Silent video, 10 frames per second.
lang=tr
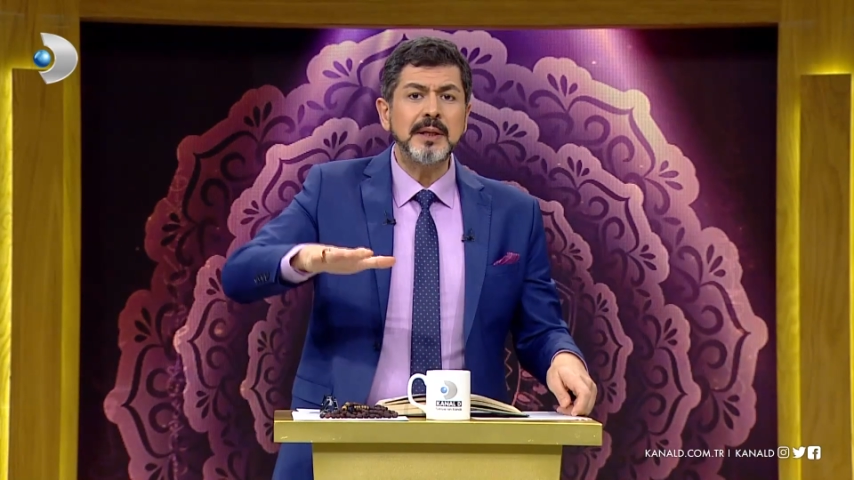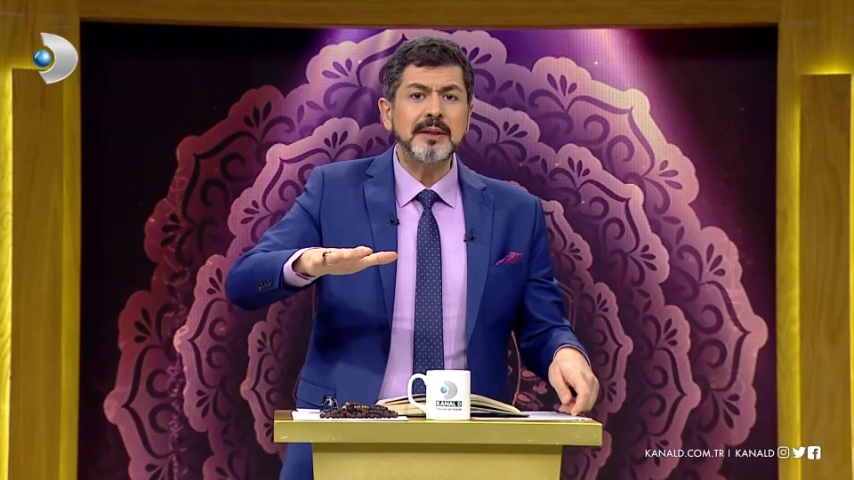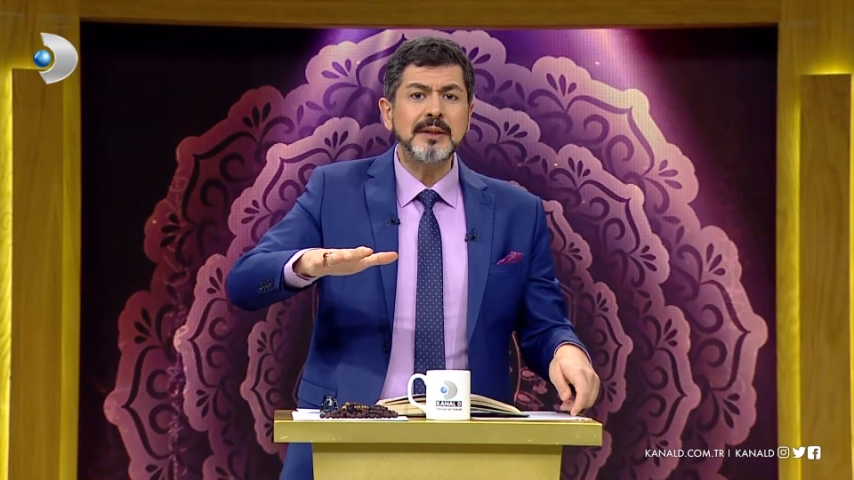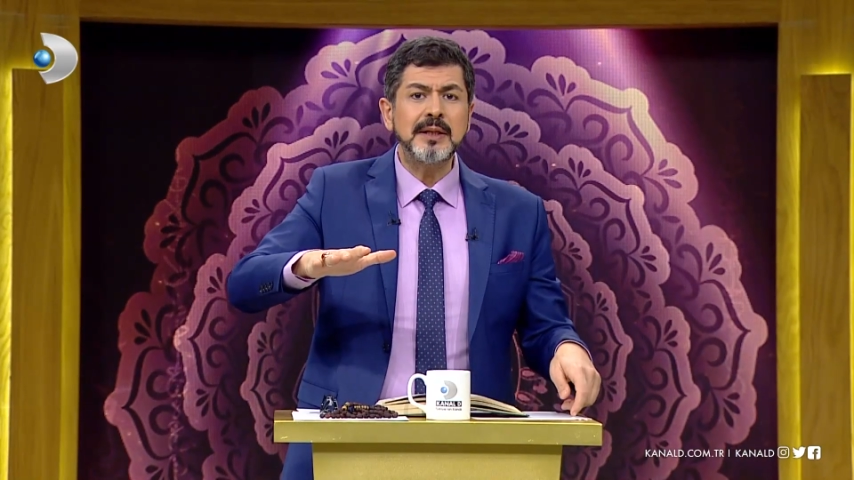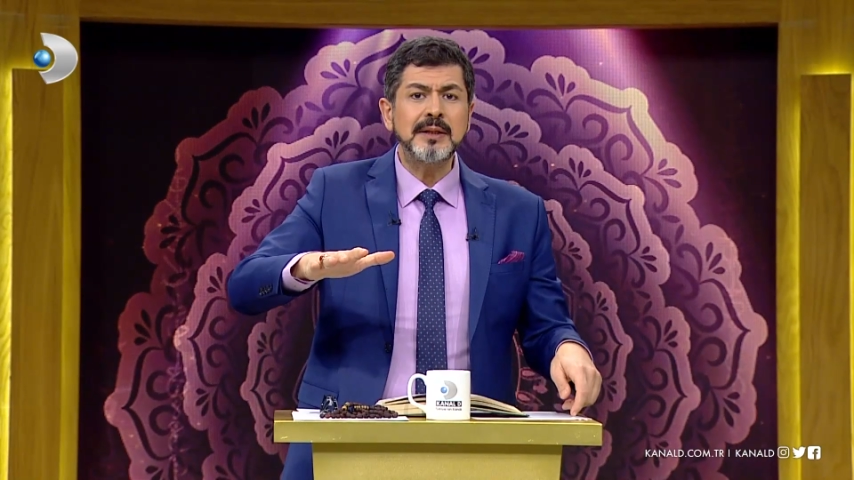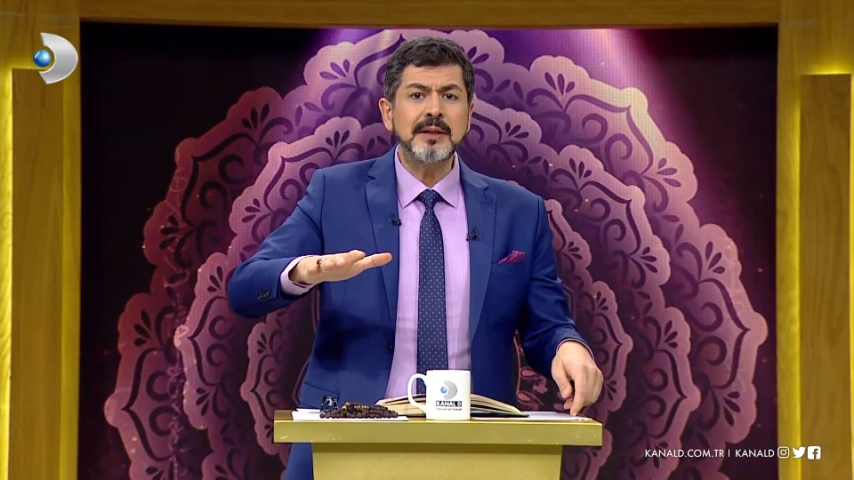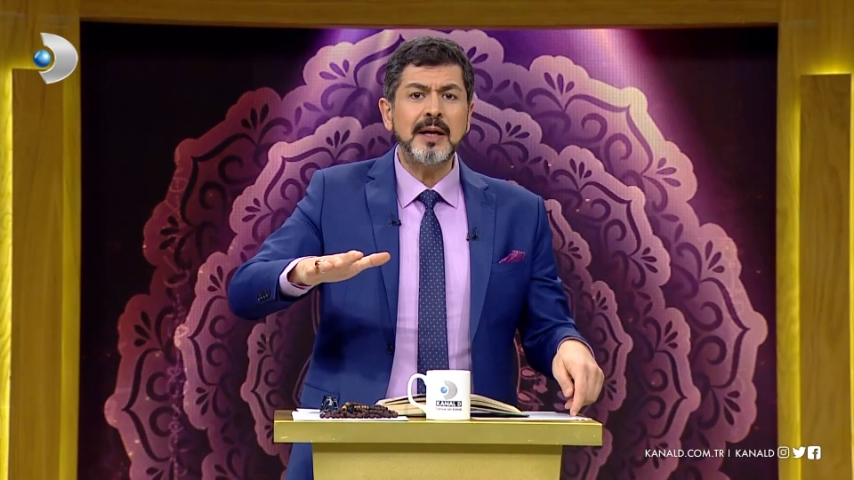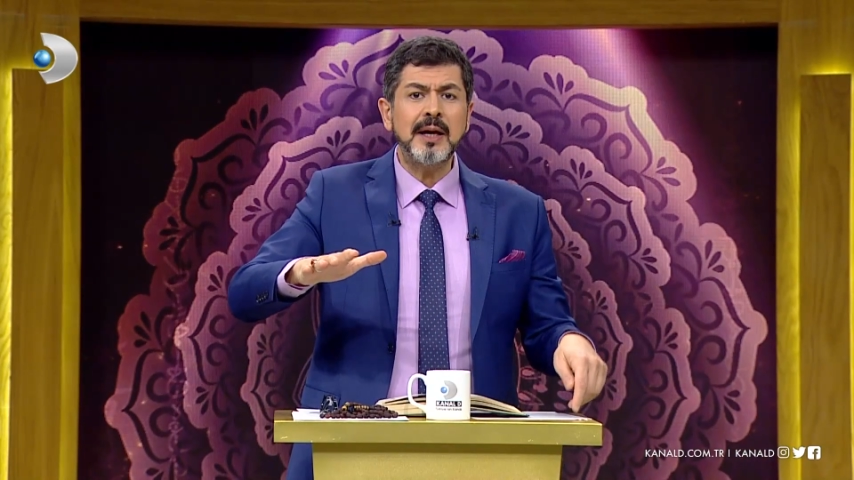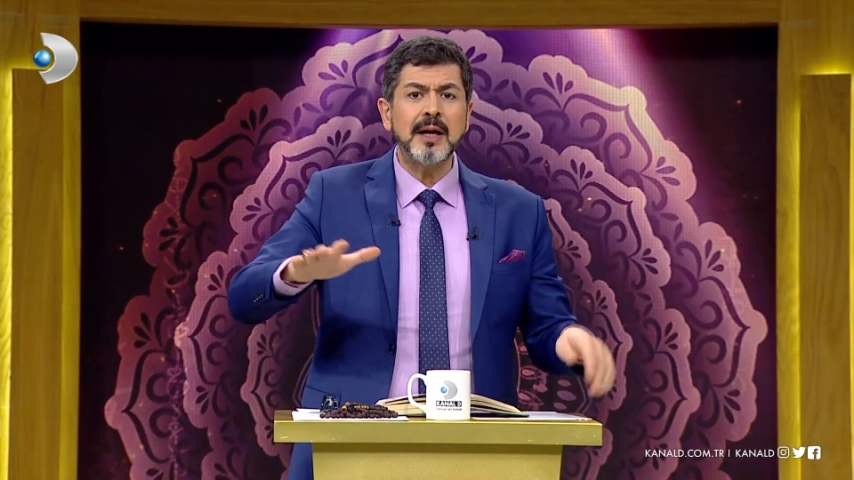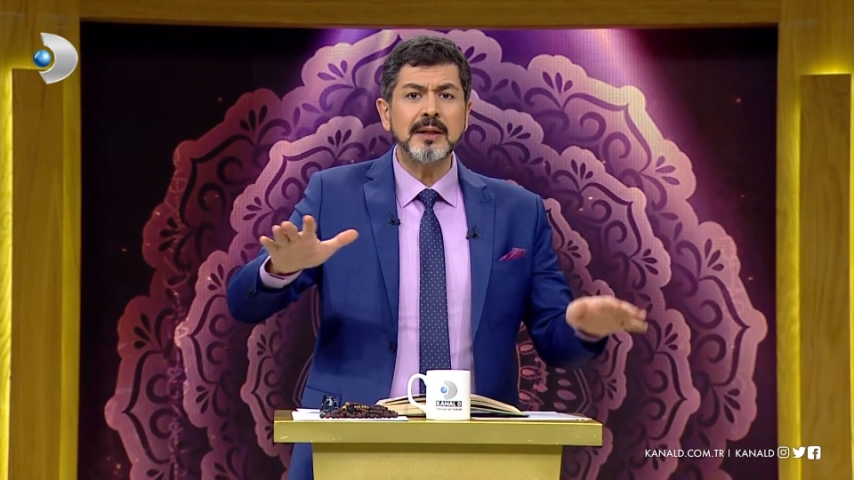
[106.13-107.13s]

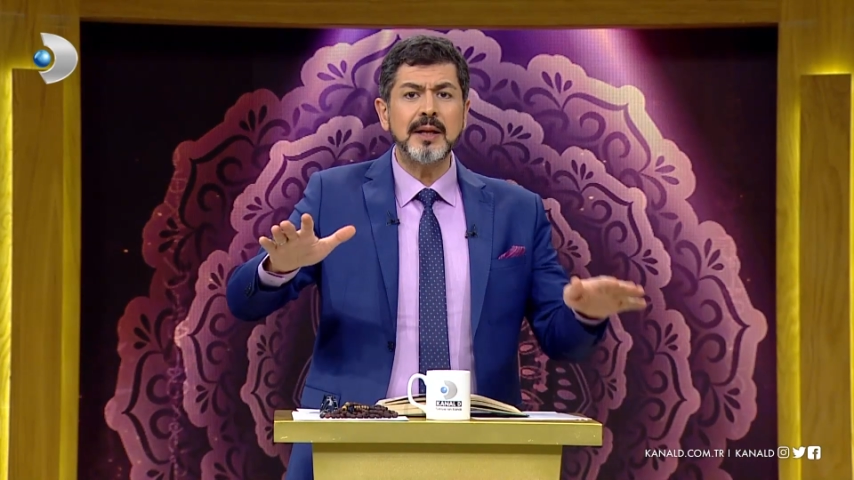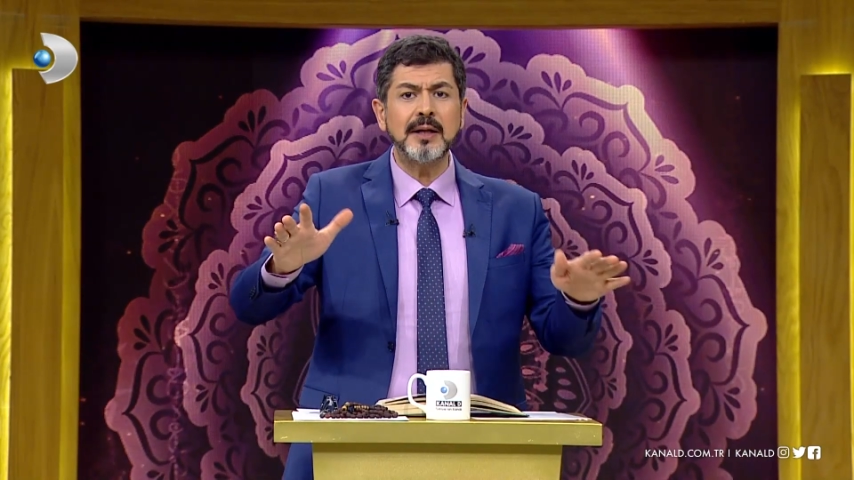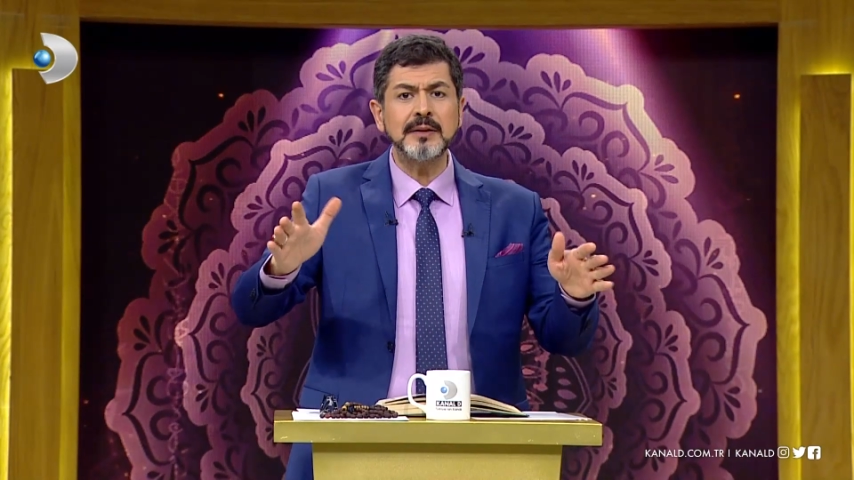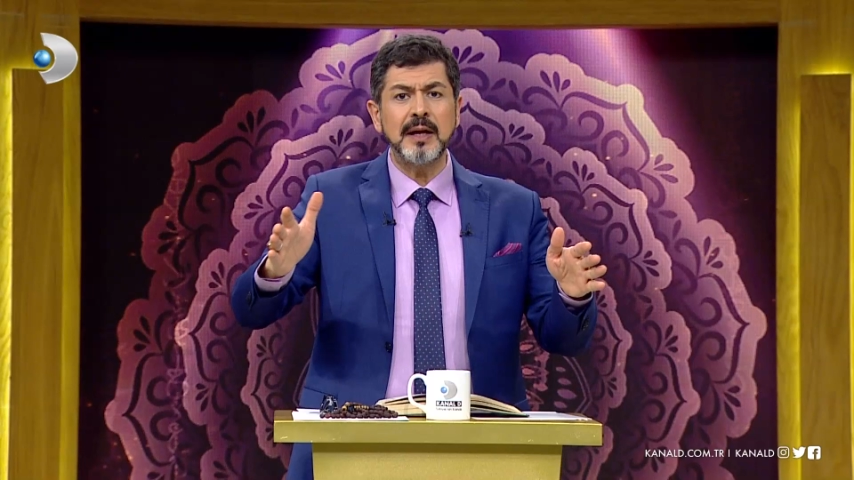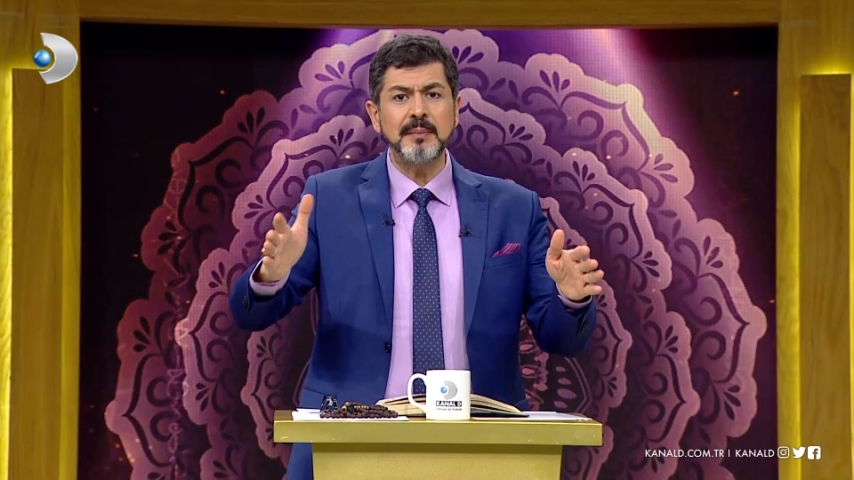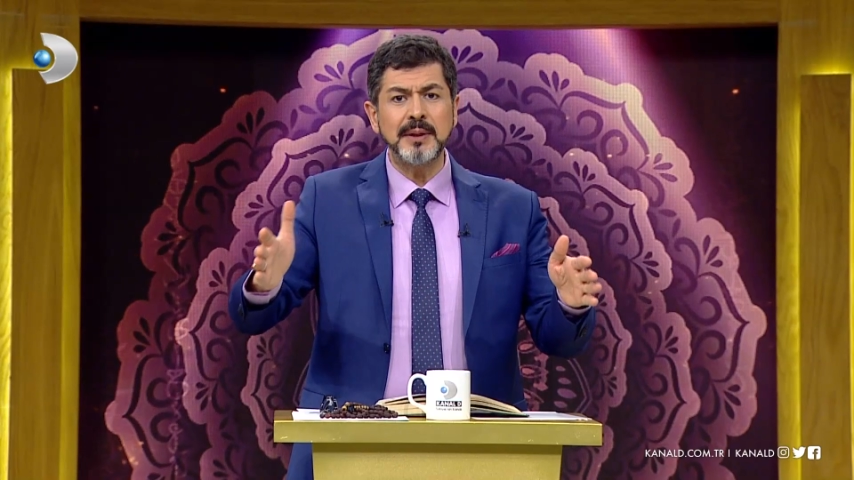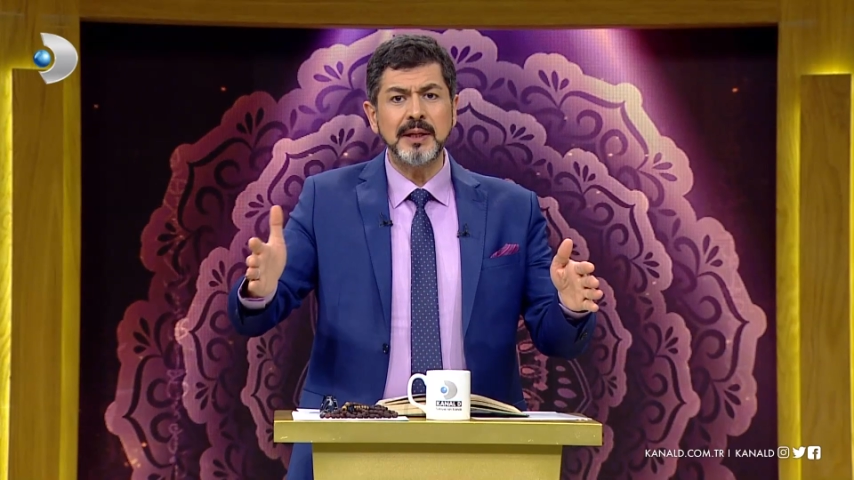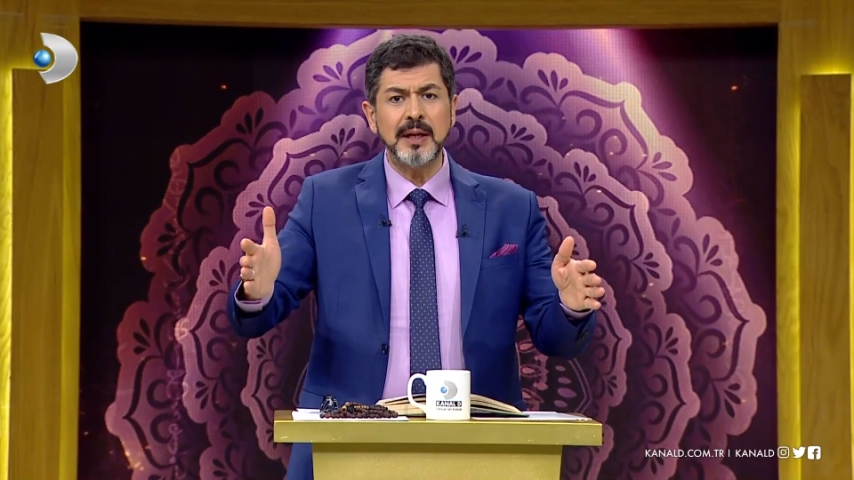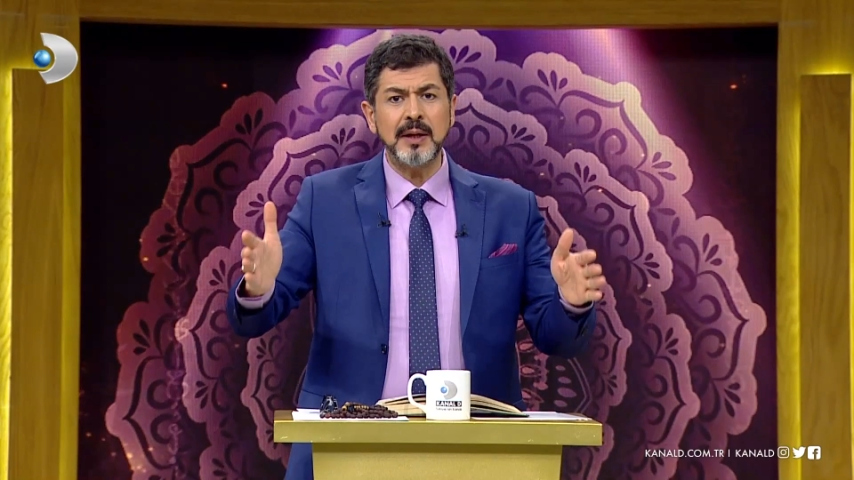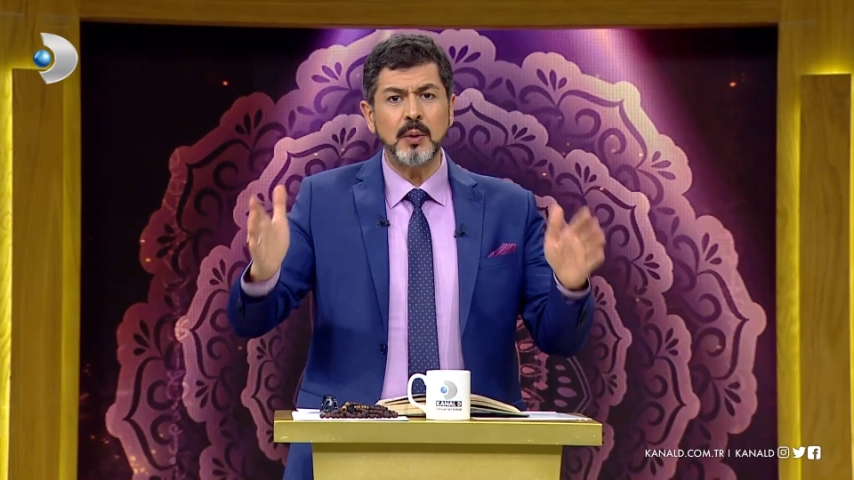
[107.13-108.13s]
indiğinde Allah'ın
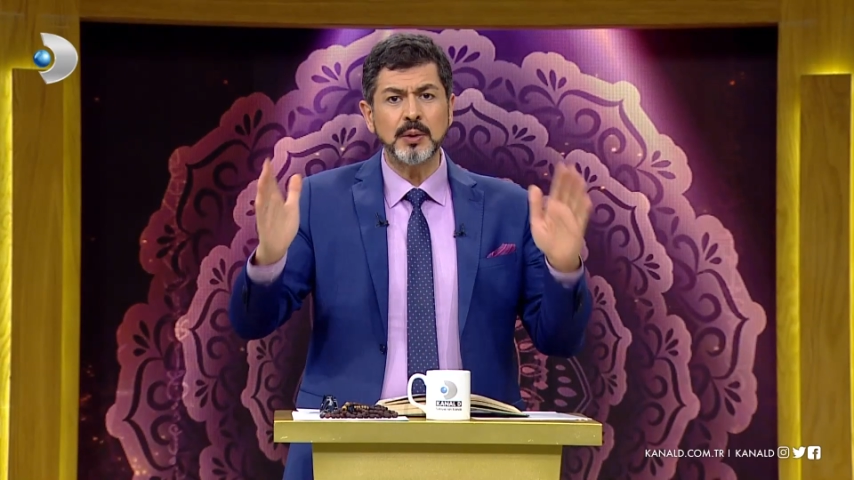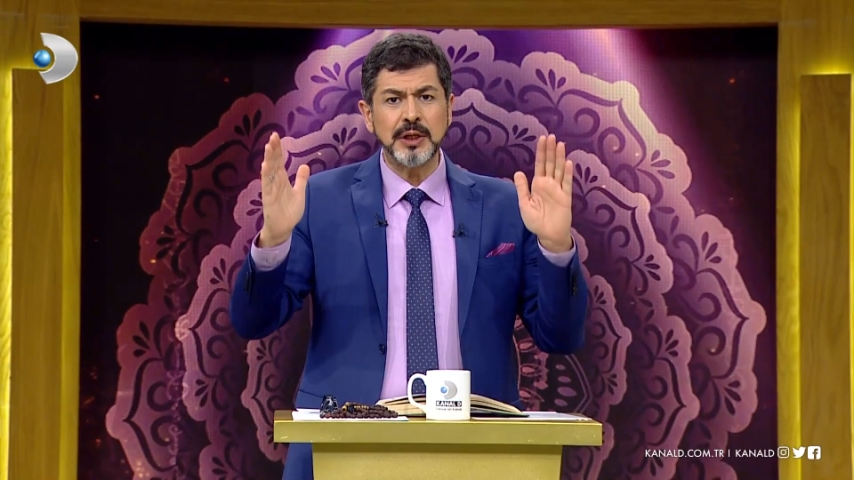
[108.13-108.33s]
emriyle o